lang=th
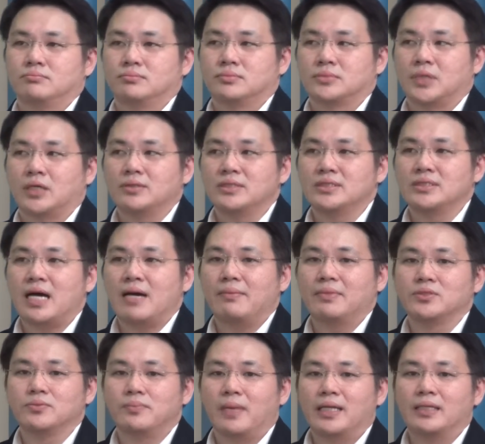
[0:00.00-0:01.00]
เท่าที่ทราบ
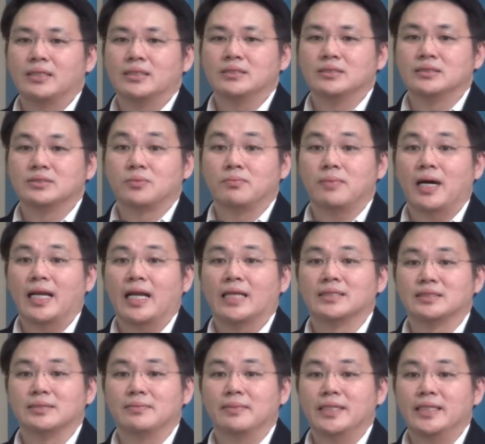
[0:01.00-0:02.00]
ปัจจุบันคือสมบัติ
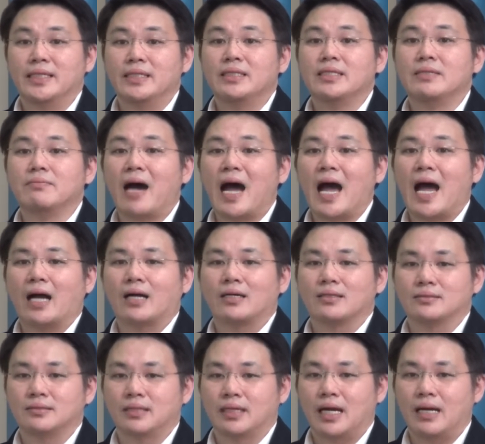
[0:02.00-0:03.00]
อาจจะไม่ได้ดีมาก
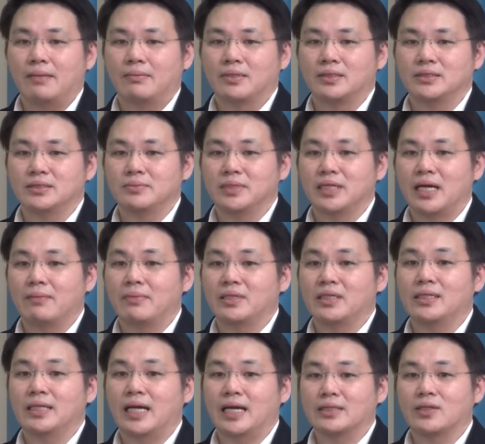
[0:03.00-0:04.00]
นะครับก็จะมีการพั
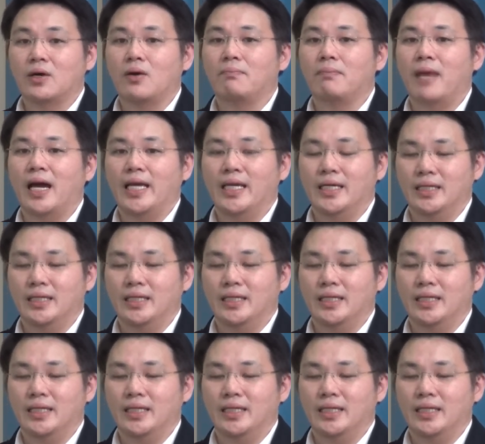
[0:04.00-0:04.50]
ฒนาต่อไป